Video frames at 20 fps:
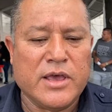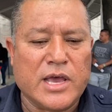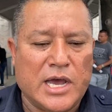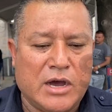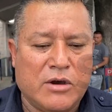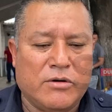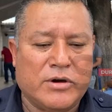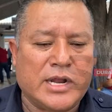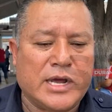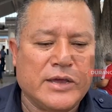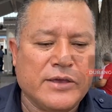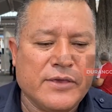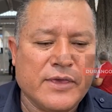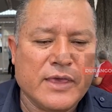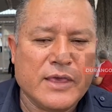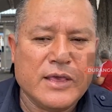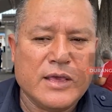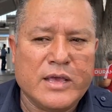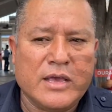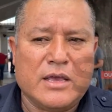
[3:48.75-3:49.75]
Ahora,
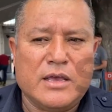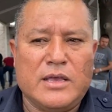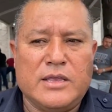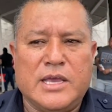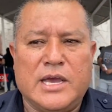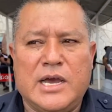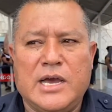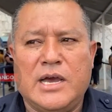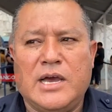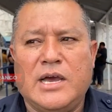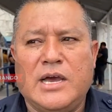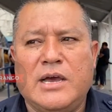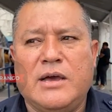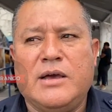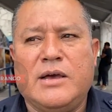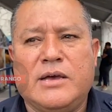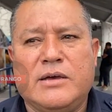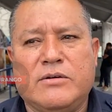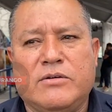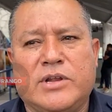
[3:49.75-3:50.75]

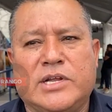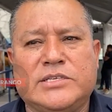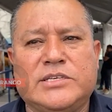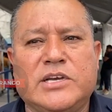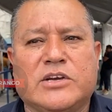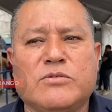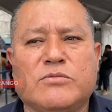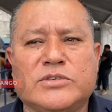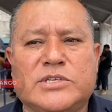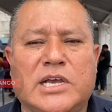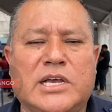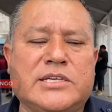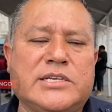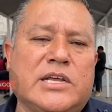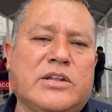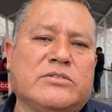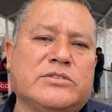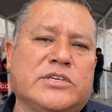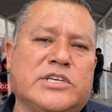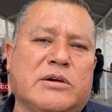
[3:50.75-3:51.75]
ya, ahora sí como se dice,
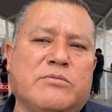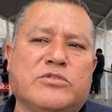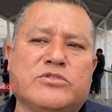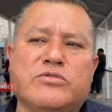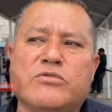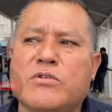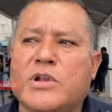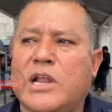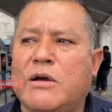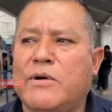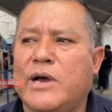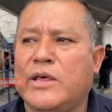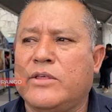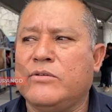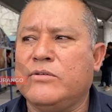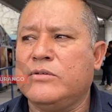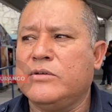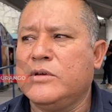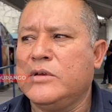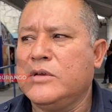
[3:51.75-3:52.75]
nos echamos un
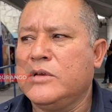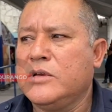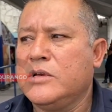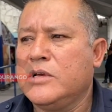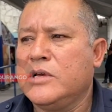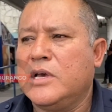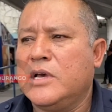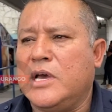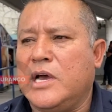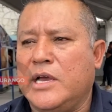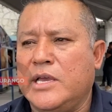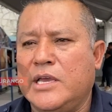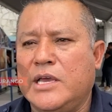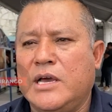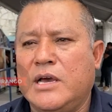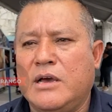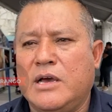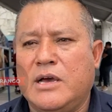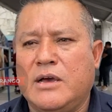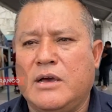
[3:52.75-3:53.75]
clavado ahí
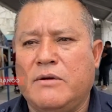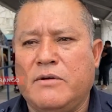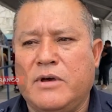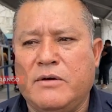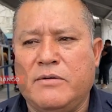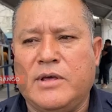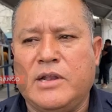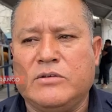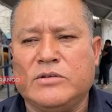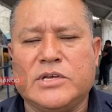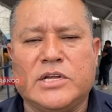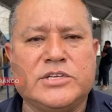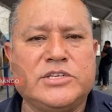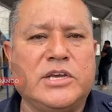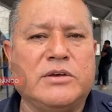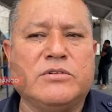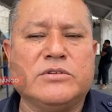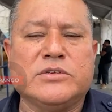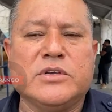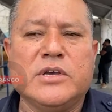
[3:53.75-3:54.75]
a, ver los
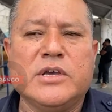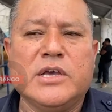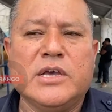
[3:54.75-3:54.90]
archivos